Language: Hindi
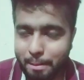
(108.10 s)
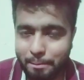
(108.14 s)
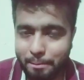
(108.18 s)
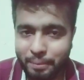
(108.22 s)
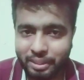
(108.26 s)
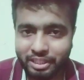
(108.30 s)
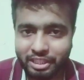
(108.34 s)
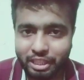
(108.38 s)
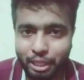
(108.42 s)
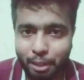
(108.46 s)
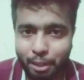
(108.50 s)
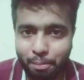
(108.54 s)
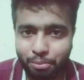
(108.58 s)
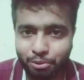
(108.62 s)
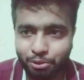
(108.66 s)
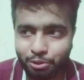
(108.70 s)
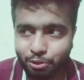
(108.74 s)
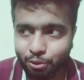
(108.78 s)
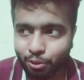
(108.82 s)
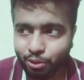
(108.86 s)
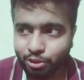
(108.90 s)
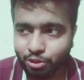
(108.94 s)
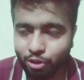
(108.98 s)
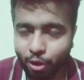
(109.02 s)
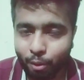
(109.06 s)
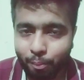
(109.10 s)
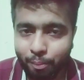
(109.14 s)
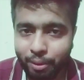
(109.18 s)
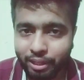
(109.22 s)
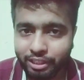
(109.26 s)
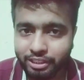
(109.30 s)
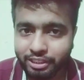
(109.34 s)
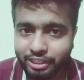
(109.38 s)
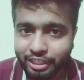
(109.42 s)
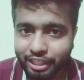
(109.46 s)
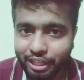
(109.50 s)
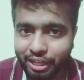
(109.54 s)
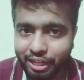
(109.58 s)
मतलब जो टॉपिक
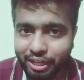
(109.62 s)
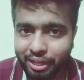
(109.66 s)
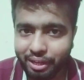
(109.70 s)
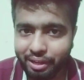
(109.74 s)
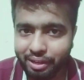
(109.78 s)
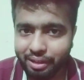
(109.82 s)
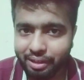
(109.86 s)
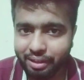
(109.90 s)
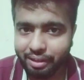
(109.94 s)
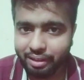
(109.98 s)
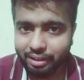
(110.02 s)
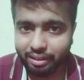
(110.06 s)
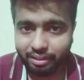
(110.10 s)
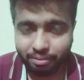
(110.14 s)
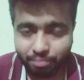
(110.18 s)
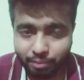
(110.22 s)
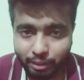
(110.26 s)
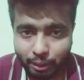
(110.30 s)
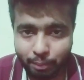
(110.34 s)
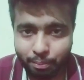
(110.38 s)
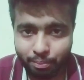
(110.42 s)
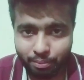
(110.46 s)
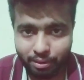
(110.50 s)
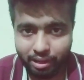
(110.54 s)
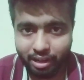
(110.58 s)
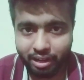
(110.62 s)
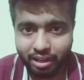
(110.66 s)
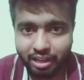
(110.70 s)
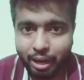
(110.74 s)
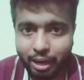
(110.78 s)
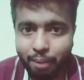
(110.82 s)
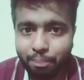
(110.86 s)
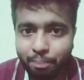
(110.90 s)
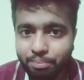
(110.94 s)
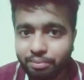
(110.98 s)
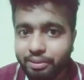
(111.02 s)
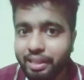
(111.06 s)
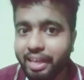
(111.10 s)
से मतलब अगर
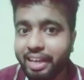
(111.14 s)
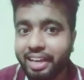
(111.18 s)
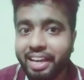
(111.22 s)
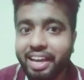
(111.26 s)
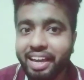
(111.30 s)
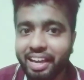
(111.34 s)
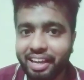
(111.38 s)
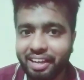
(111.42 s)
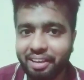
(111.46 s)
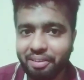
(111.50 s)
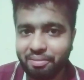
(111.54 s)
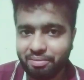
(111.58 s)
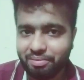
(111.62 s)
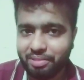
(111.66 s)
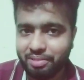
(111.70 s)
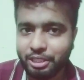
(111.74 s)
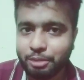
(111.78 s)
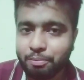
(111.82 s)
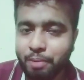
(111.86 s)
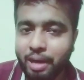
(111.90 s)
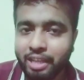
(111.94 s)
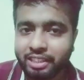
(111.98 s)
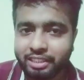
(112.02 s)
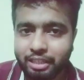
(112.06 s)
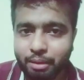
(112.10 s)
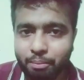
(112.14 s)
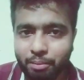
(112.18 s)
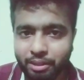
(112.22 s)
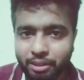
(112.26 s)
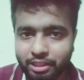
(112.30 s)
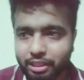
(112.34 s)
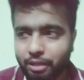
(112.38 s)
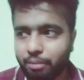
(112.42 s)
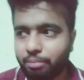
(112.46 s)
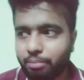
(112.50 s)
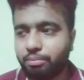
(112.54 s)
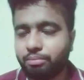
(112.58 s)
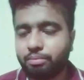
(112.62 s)
आप देखें इस बात का
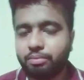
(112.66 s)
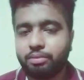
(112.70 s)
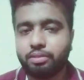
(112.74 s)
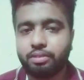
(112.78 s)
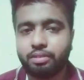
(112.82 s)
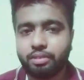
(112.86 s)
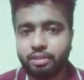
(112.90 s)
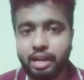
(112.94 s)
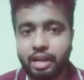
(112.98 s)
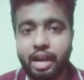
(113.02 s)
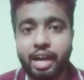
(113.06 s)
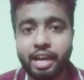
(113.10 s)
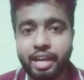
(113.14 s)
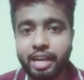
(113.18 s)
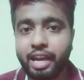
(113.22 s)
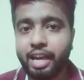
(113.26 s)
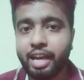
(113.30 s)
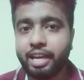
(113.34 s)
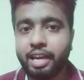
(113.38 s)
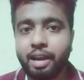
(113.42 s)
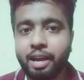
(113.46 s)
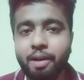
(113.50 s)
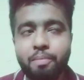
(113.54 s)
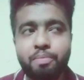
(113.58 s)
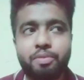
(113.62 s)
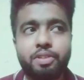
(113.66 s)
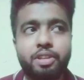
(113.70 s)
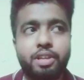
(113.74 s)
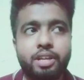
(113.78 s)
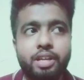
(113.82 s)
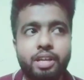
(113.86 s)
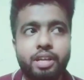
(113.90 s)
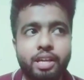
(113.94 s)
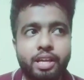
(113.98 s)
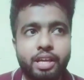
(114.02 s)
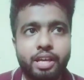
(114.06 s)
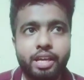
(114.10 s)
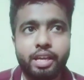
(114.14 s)
मतलब कहा गया क्या
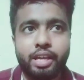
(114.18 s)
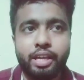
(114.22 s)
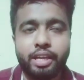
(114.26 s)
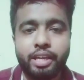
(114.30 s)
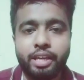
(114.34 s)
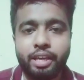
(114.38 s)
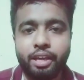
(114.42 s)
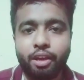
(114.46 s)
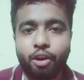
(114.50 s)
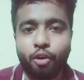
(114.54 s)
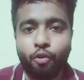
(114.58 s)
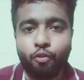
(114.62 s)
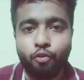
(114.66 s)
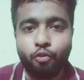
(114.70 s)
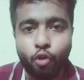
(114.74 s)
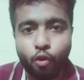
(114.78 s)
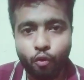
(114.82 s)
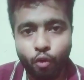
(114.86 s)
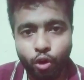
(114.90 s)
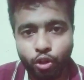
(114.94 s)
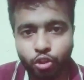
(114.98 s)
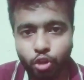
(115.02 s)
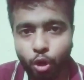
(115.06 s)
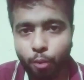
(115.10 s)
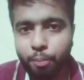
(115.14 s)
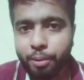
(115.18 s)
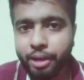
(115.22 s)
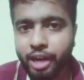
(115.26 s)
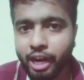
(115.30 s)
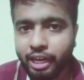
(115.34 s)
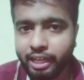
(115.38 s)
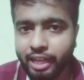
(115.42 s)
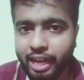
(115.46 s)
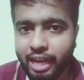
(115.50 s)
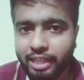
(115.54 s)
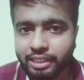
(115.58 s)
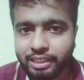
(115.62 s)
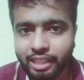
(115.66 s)
कि वो वो टॉपिक
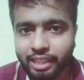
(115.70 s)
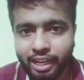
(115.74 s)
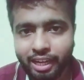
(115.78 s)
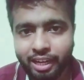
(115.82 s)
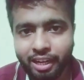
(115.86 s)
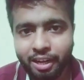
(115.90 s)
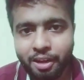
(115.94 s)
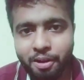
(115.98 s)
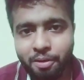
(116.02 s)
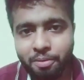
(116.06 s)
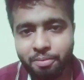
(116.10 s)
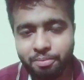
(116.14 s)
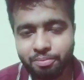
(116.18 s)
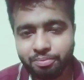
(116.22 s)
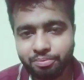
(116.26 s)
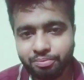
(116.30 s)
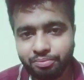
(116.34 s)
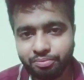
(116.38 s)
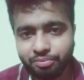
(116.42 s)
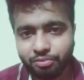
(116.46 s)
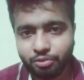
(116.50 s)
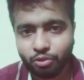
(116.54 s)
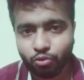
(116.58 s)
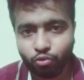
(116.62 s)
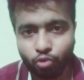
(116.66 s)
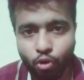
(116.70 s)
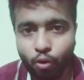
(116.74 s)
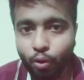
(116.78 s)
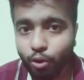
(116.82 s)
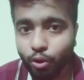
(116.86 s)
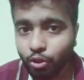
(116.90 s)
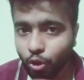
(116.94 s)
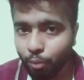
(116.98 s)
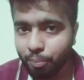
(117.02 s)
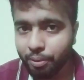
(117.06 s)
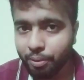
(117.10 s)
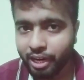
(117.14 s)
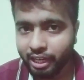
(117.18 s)
हटाया जाएगा वो
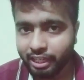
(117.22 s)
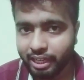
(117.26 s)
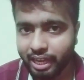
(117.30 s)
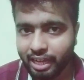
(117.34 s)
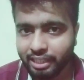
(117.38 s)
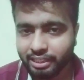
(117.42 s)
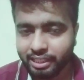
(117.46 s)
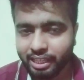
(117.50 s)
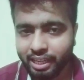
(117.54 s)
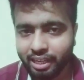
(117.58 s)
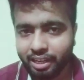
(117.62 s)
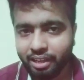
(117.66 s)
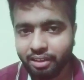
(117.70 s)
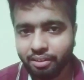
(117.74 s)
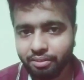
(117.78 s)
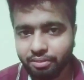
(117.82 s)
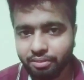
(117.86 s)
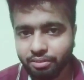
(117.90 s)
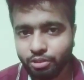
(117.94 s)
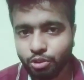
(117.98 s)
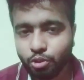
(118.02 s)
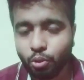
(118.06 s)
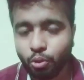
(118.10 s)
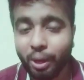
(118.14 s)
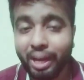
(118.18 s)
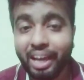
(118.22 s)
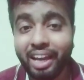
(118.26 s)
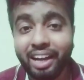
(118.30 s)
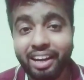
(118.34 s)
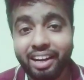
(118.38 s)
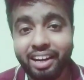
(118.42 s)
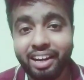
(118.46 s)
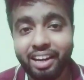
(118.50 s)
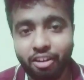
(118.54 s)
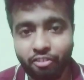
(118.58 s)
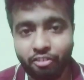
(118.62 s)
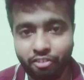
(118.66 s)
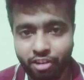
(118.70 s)
टॉपिक हटाया जाएगा जो
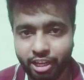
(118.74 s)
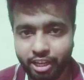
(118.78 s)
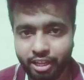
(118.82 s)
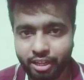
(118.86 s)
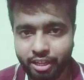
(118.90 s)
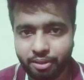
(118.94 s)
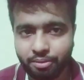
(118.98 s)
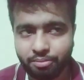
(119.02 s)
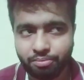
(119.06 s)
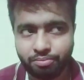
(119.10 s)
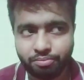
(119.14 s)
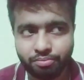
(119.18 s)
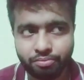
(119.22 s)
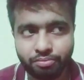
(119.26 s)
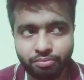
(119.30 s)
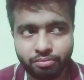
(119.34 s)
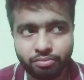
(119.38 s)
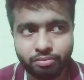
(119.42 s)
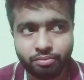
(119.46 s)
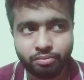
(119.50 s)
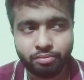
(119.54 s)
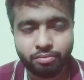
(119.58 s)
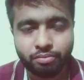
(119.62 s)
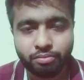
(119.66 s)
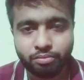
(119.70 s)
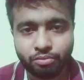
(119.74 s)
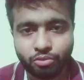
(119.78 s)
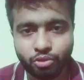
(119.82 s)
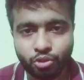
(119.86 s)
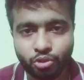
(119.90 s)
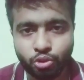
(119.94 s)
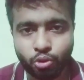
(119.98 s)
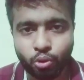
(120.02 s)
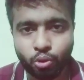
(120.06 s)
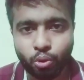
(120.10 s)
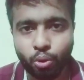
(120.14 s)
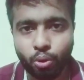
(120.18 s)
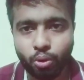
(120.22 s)
इरिलेवेंट है
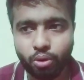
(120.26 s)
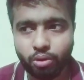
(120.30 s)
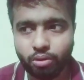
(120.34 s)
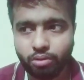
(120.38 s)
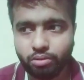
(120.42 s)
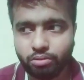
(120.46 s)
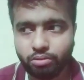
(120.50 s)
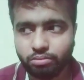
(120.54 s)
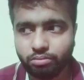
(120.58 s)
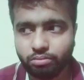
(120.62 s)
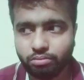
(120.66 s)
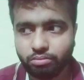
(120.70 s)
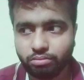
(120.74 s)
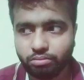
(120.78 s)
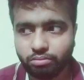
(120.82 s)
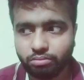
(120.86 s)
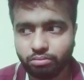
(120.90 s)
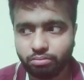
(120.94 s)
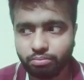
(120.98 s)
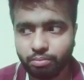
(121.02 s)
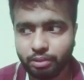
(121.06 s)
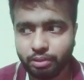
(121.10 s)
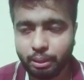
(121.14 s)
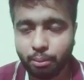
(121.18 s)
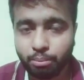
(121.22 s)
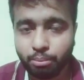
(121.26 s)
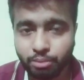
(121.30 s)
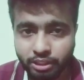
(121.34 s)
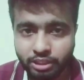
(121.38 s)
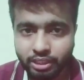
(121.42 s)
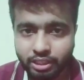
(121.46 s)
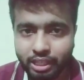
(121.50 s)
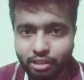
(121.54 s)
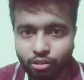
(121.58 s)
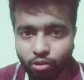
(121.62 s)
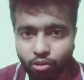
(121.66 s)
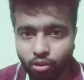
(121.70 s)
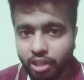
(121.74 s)
जो मतलब
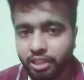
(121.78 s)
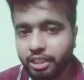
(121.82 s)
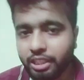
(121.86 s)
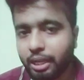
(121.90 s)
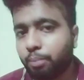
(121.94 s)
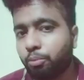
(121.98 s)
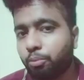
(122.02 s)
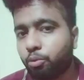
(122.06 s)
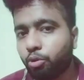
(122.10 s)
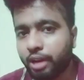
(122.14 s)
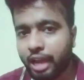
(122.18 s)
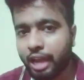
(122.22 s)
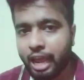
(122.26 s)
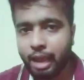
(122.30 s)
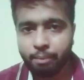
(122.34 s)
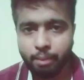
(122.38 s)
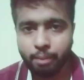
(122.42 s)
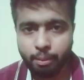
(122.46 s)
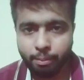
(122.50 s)
जिसका नॉलेज आपको नहीं भी